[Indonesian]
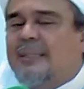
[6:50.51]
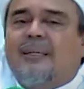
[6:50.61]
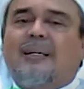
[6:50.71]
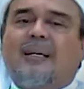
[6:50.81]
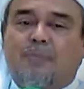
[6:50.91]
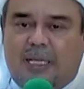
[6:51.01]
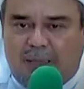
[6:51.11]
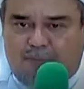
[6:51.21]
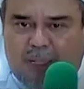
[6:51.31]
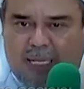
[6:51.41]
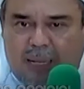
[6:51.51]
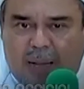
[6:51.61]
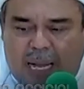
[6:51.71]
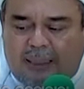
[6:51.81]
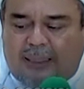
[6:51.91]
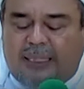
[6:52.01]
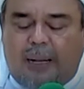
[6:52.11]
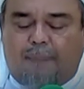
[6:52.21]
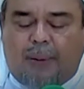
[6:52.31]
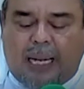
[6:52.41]
nah, bikin perkemahan
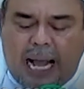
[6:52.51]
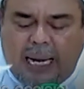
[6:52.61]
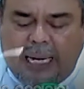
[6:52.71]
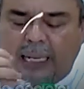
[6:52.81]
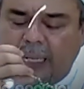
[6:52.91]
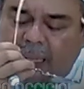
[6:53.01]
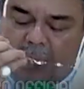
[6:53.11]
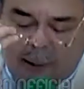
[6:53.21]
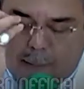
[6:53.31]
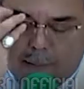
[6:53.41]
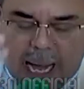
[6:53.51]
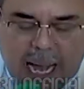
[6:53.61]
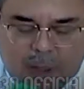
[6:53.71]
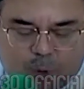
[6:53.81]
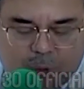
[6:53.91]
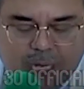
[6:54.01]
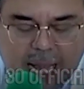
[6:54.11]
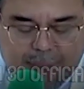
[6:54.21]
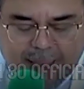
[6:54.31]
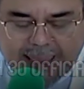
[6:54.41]
siap perang, baru
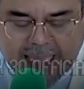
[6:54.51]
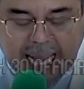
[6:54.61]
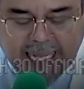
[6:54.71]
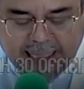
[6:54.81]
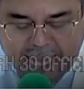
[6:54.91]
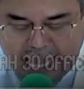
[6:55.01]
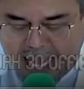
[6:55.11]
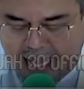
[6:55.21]
Nabi tanya.